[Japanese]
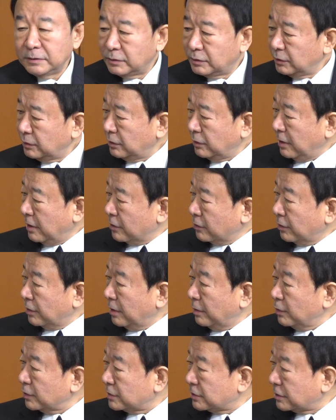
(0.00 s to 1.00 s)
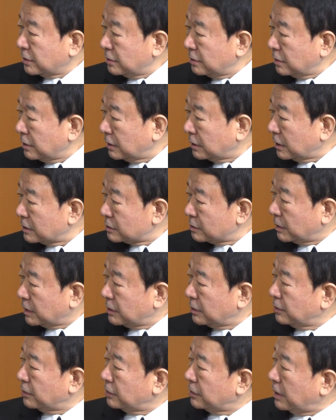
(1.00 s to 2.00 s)
というのはこれはもう地球儀出すま
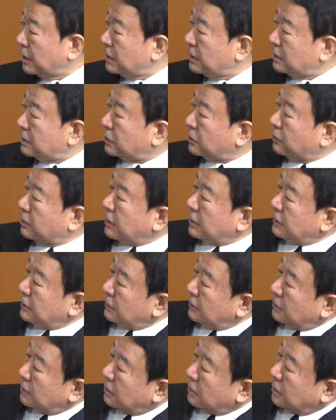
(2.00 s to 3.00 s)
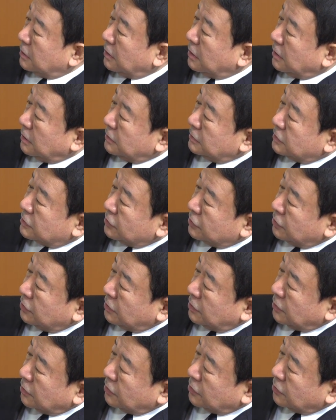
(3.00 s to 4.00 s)
でもないとは言いながら一
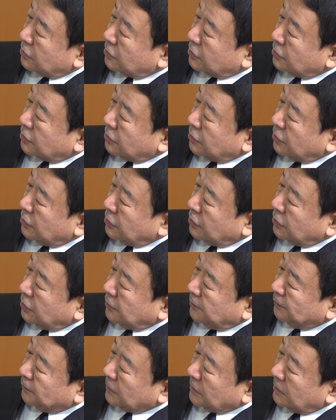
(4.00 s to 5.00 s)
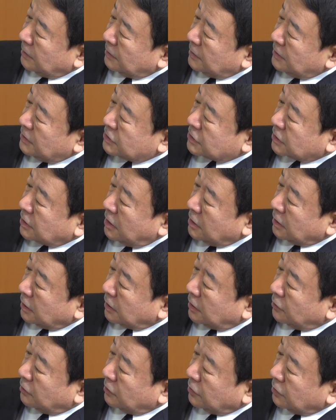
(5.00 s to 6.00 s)
応こう位置関
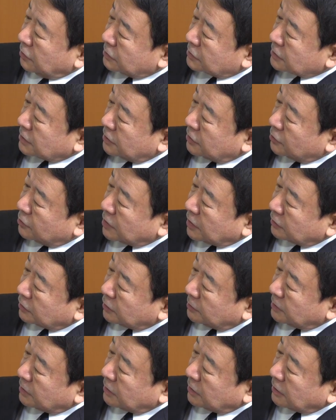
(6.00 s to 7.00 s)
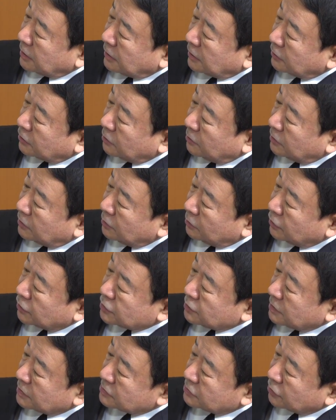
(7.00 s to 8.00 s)
係をつかんでもらうため改めて申
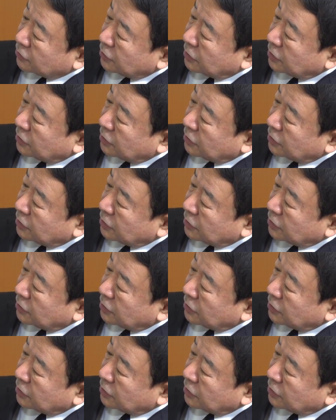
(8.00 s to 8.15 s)
しますと